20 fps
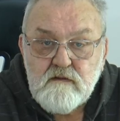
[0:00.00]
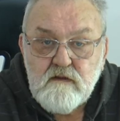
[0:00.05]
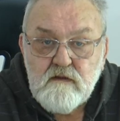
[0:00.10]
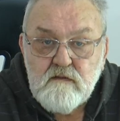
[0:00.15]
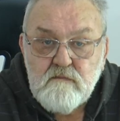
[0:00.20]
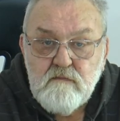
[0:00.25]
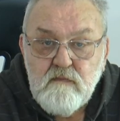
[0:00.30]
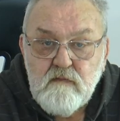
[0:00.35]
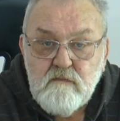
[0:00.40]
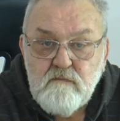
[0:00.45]

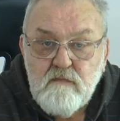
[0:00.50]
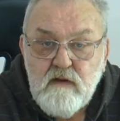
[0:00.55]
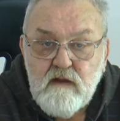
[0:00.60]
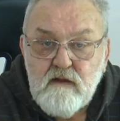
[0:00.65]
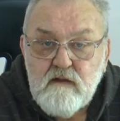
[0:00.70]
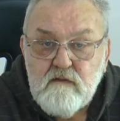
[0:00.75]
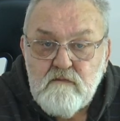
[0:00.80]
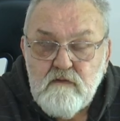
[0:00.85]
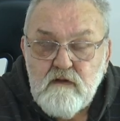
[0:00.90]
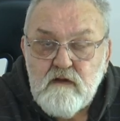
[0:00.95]

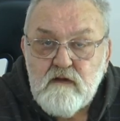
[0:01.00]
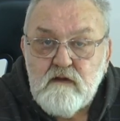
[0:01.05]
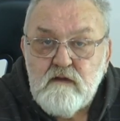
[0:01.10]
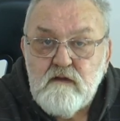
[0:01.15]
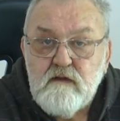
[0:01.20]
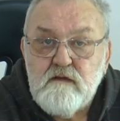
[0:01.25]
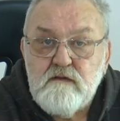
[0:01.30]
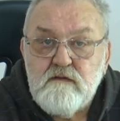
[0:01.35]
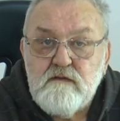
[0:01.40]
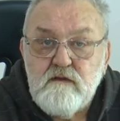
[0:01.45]

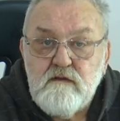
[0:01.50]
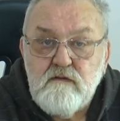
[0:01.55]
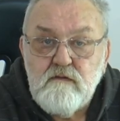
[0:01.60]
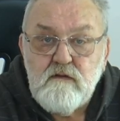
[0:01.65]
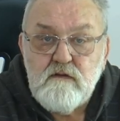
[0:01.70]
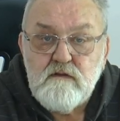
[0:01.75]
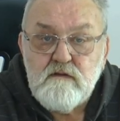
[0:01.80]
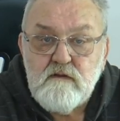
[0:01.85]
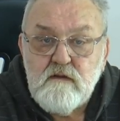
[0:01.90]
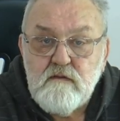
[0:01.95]
маловыходная
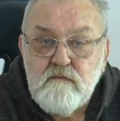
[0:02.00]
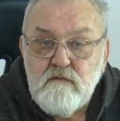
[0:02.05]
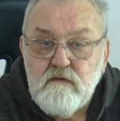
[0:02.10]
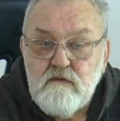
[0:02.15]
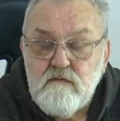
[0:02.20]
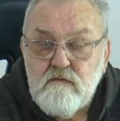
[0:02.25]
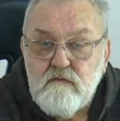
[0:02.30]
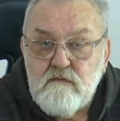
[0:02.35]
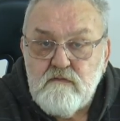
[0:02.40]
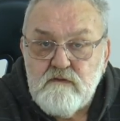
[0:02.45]
ситуация, мы
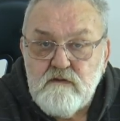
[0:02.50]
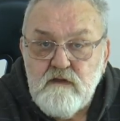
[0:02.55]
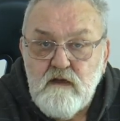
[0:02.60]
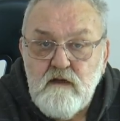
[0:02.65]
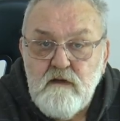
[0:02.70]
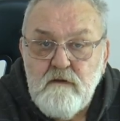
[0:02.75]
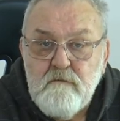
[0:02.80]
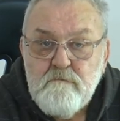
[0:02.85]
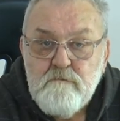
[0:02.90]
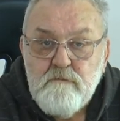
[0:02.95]
его
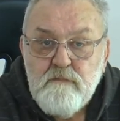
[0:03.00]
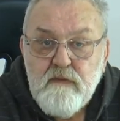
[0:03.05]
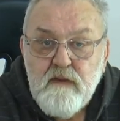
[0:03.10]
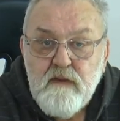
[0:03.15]
взяли